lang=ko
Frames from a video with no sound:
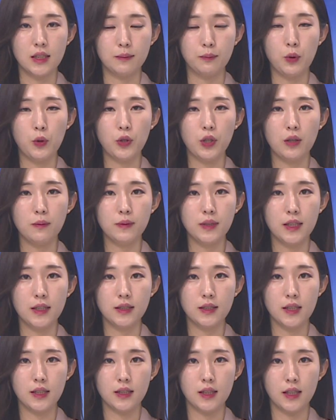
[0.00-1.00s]
폭염
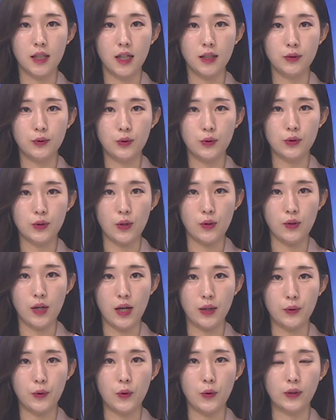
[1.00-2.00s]
대책 기간으로
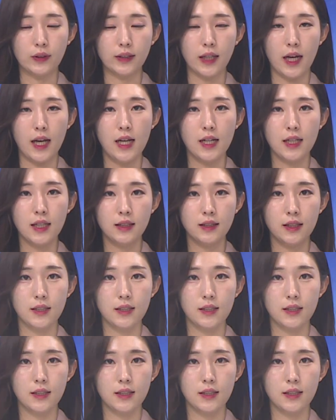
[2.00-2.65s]
정하고 다양한